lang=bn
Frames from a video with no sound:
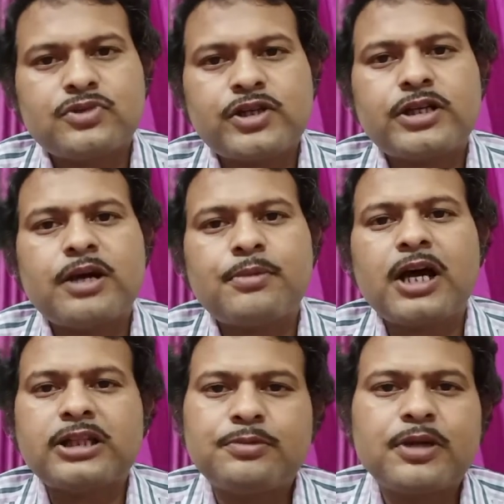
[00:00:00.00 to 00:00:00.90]
সেটা আমরা
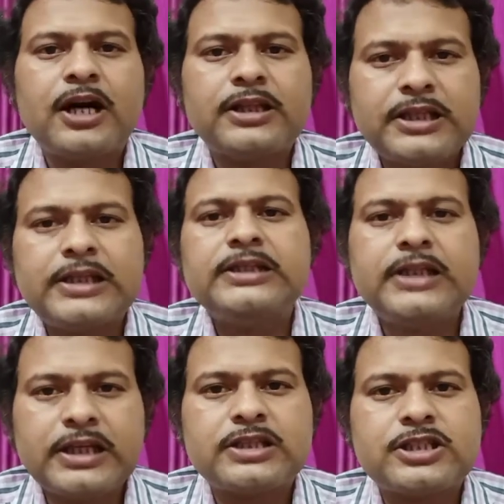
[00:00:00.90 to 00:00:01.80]
আদিমকাল থেকেই
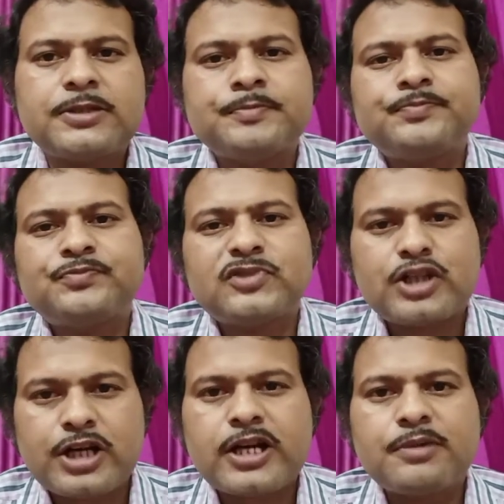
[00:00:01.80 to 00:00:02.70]
দেখেছি
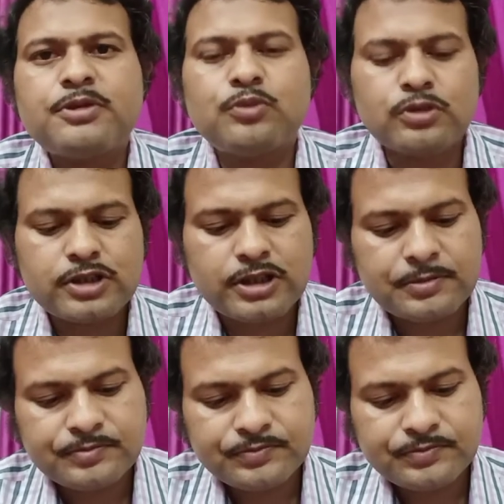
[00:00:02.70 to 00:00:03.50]
সেটাই আমি বলছি